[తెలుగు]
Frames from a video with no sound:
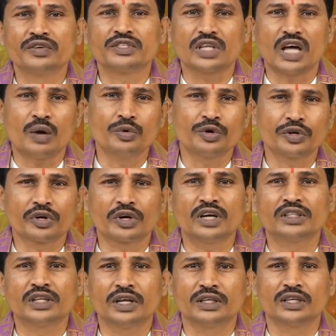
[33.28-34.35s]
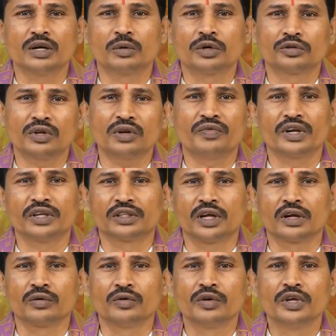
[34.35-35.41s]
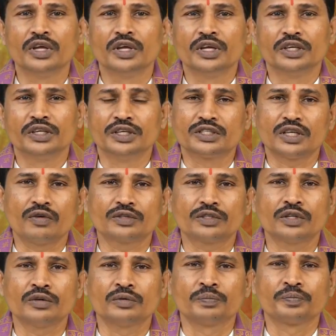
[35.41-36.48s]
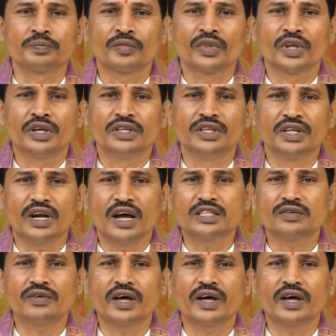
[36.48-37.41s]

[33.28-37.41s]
ఇవి సామూహికంగా తెలియజేయబడుతున్న ఫలితాలు ఈ సంవత్సరం ఈ రాశి